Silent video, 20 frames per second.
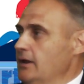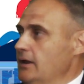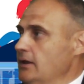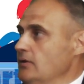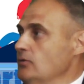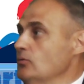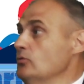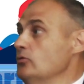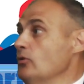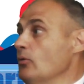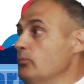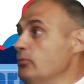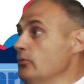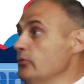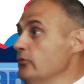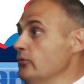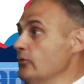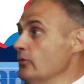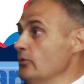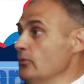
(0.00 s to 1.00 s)
Et d'autant
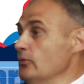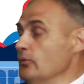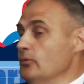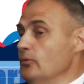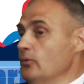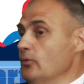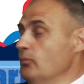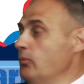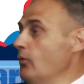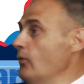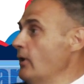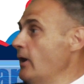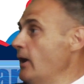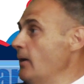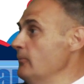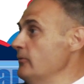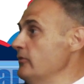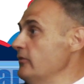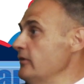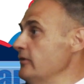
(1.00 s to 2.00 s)
plus que le, le
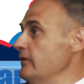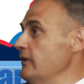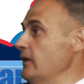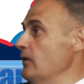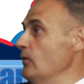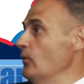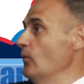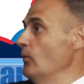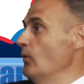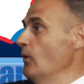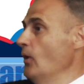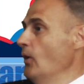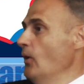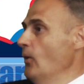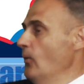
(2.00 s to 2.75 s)
programme, c'était euh,